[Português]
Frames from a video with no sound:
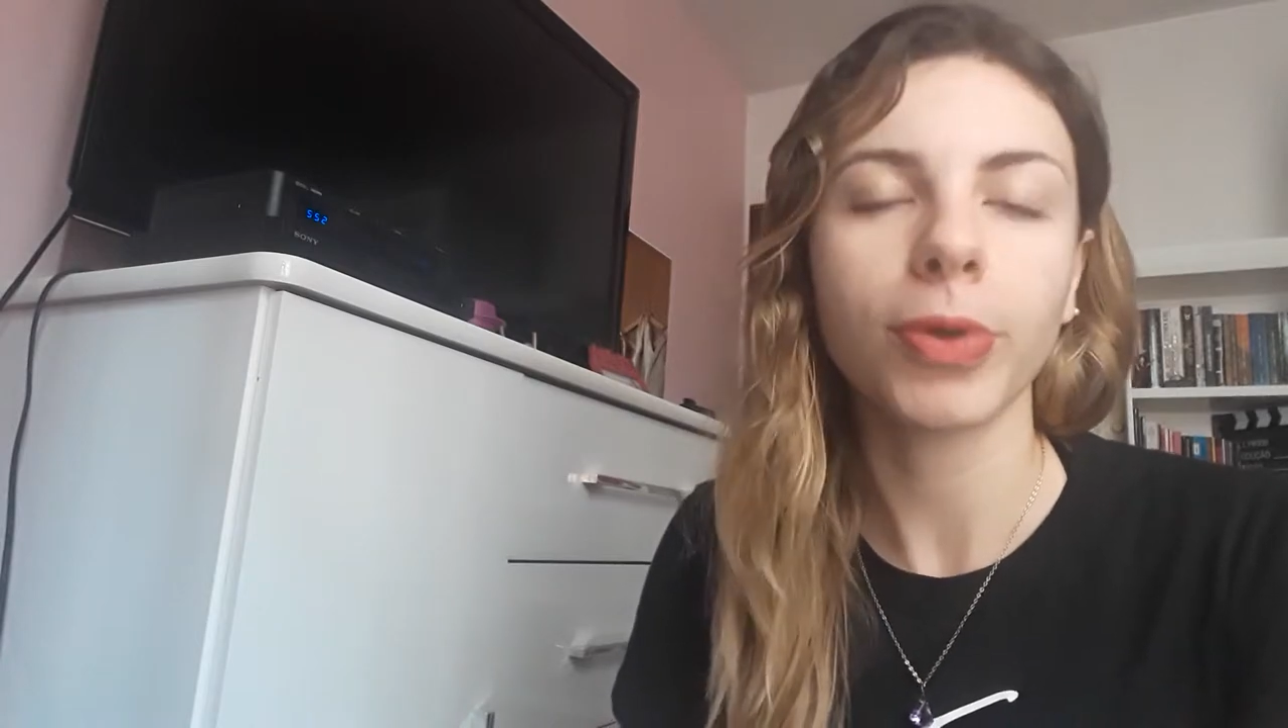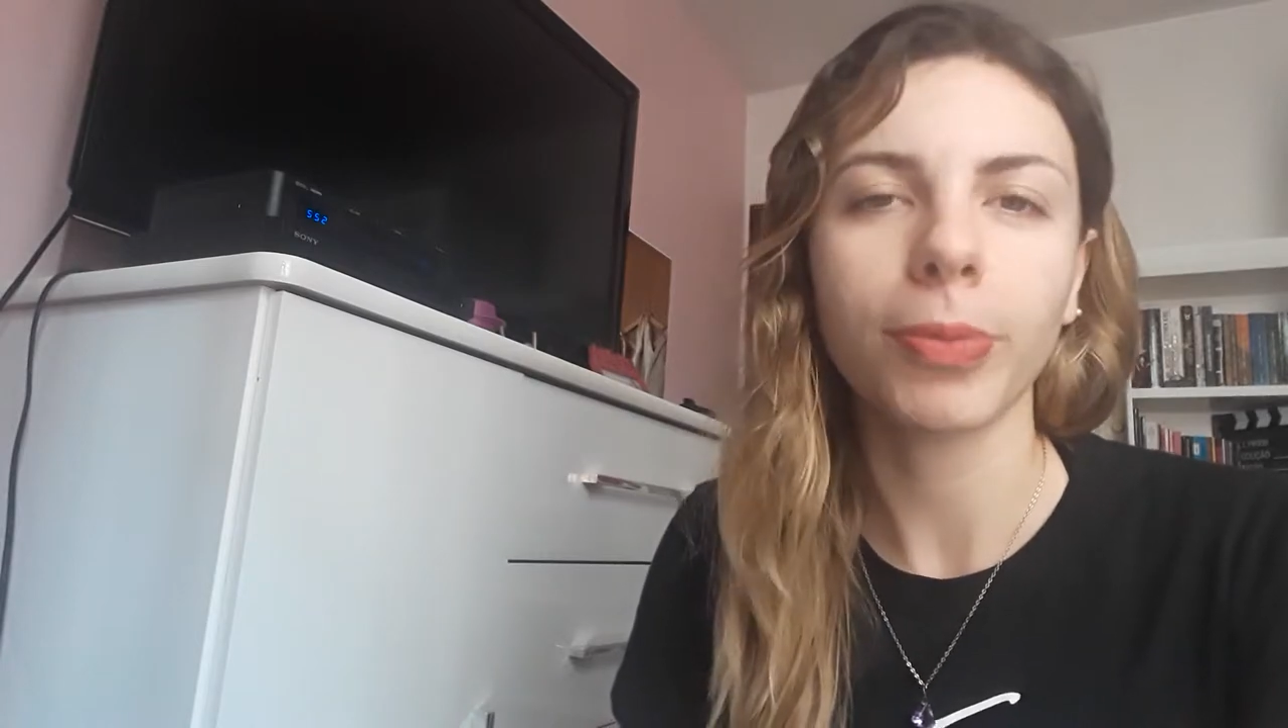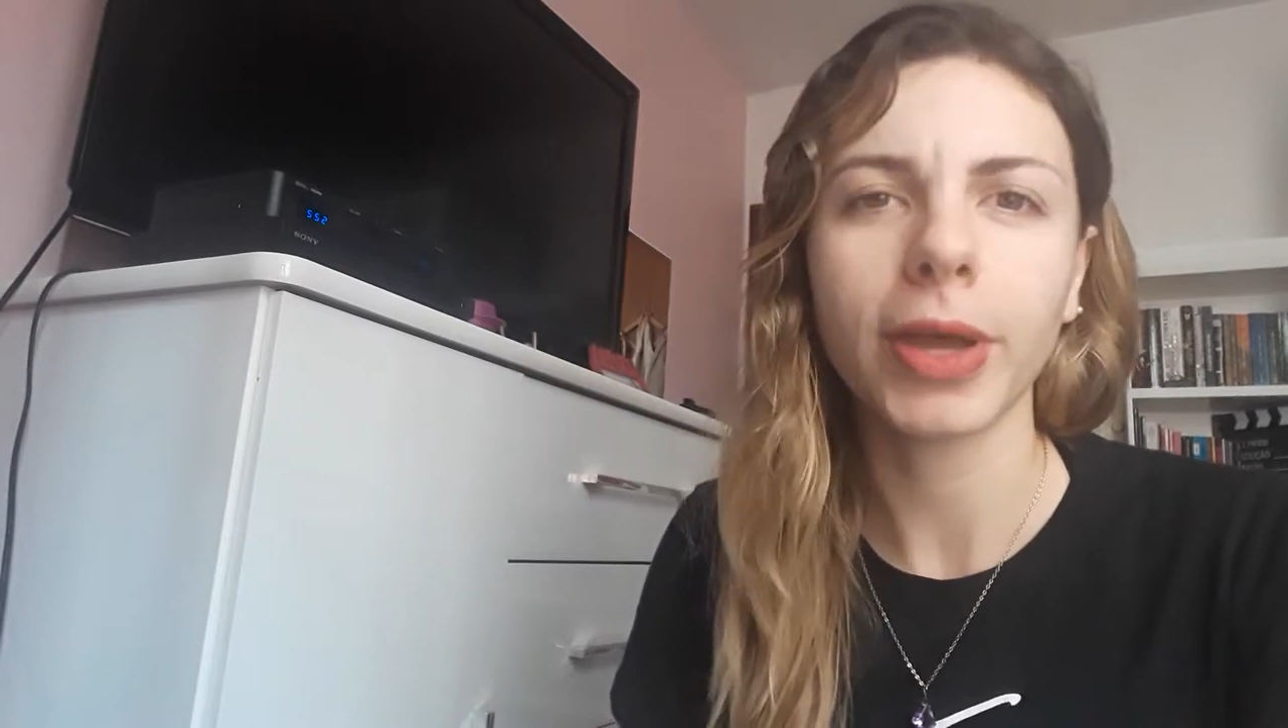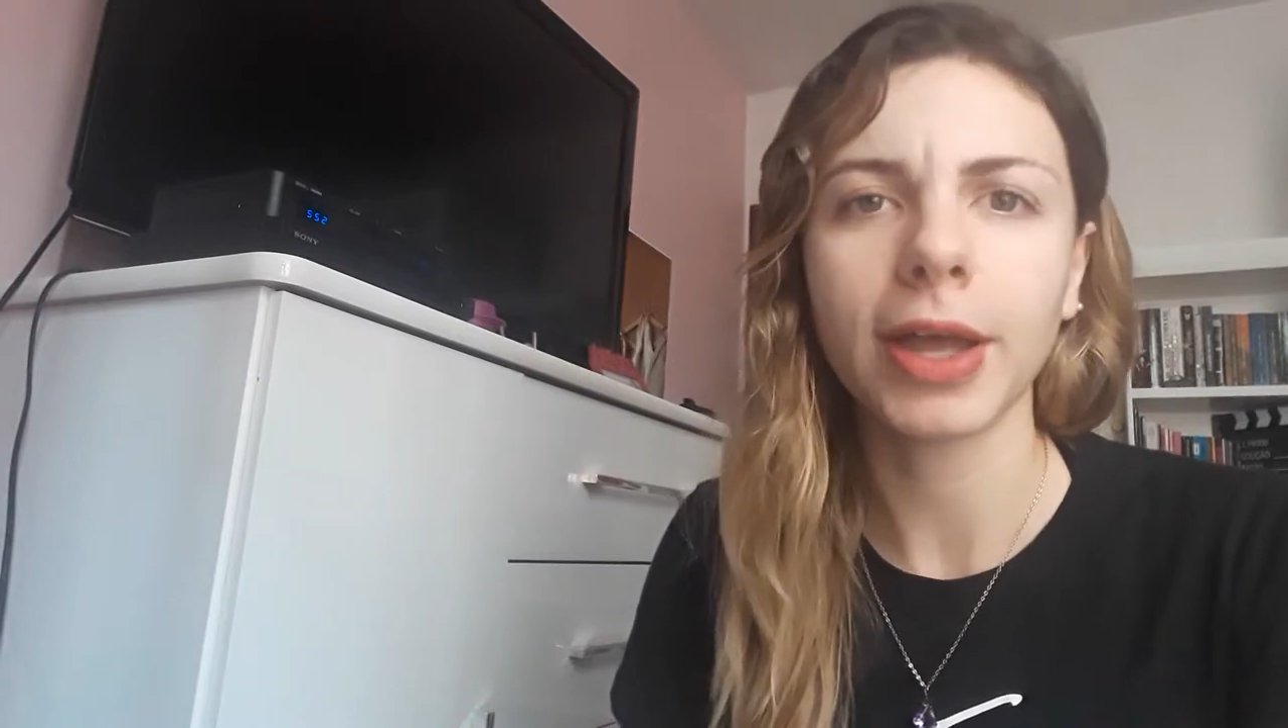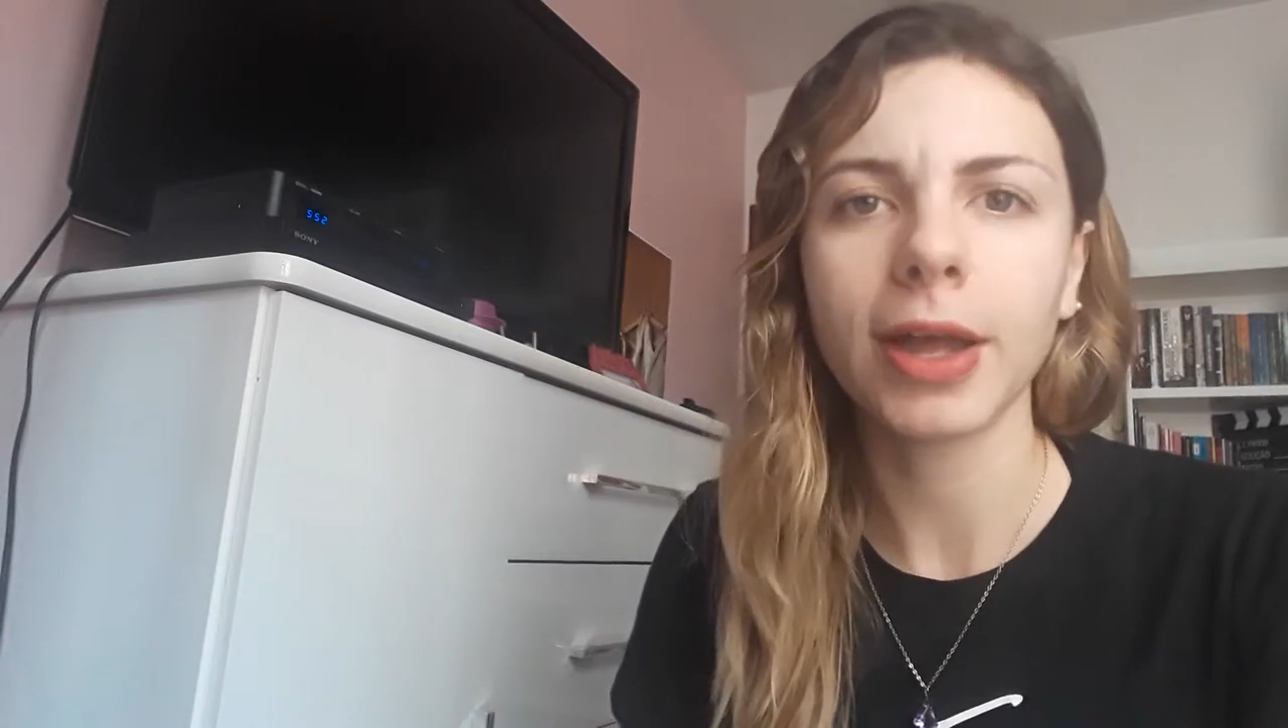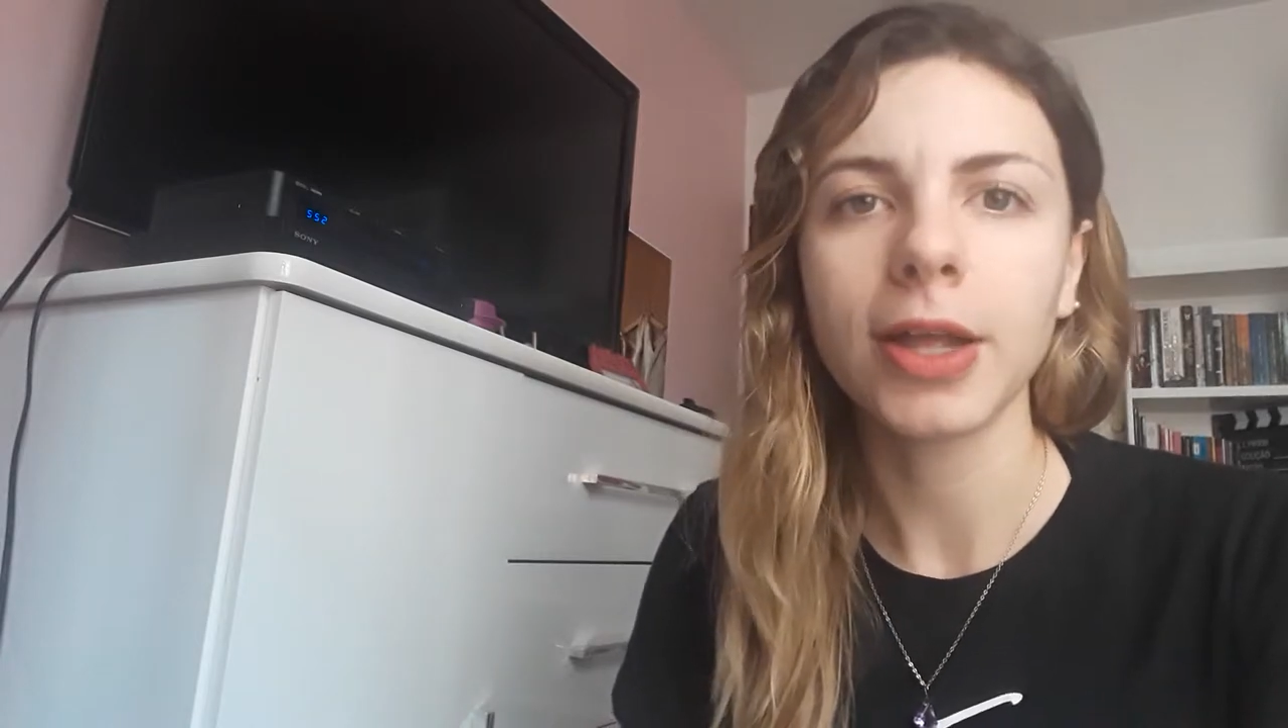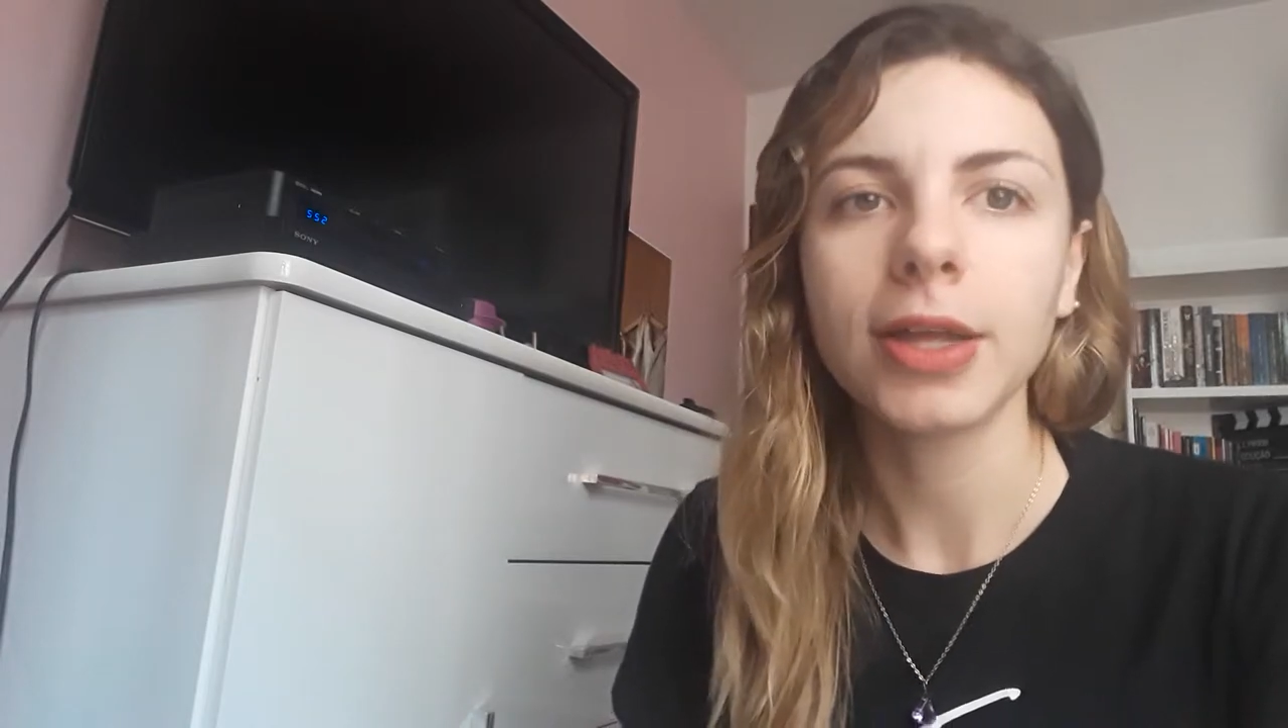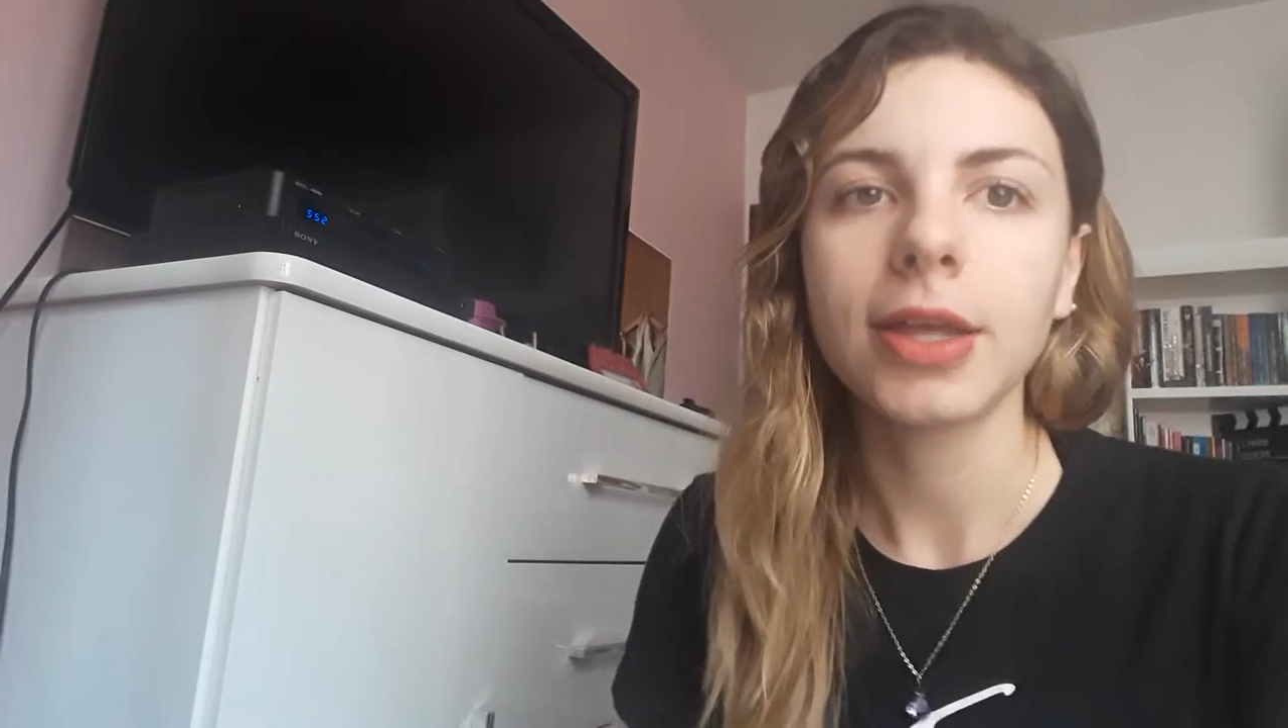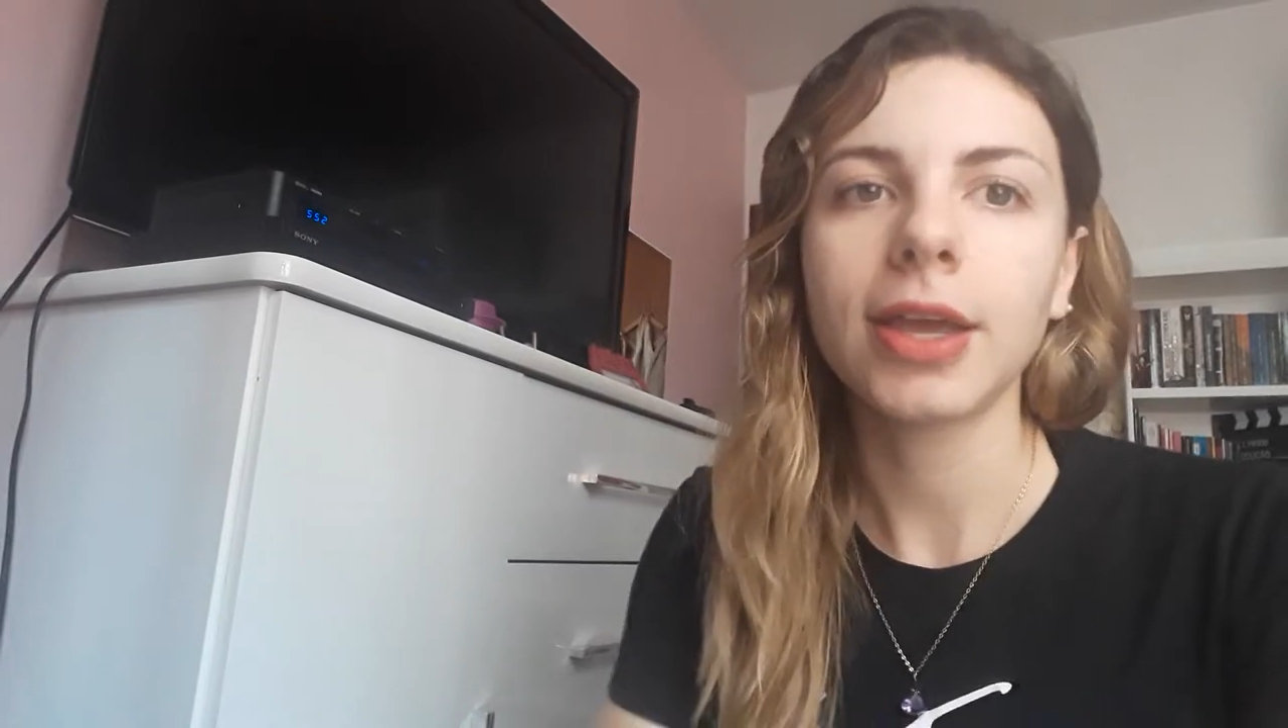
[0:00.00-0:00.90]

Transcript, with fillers: para pegar